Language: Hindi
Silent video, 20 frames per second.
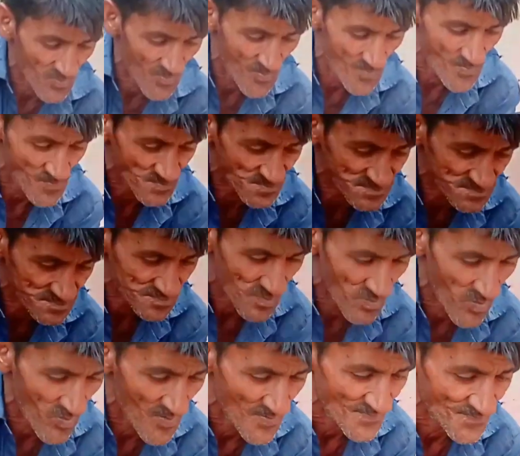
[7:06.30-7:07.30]
हाथी
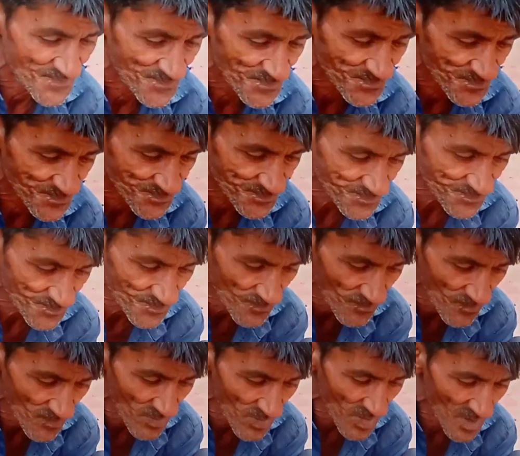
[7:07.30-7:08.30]
आलू की
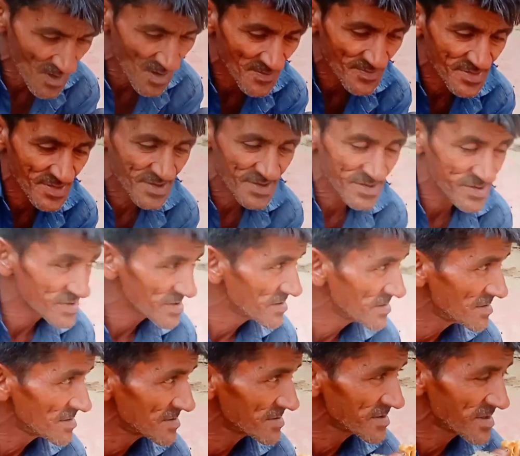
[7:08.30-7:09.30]
पापा कैसी लग रही है
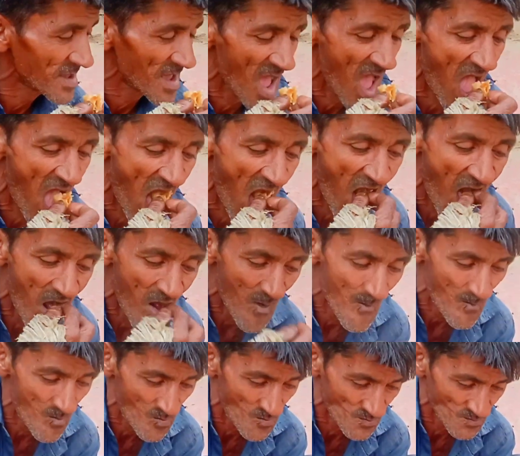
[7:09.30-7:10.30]
बढ़िया
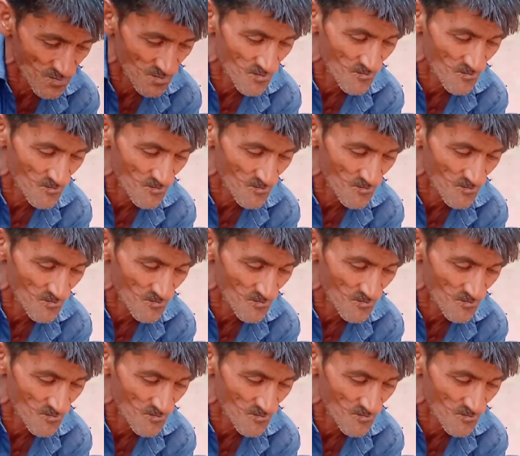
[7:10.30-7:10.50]
एकदम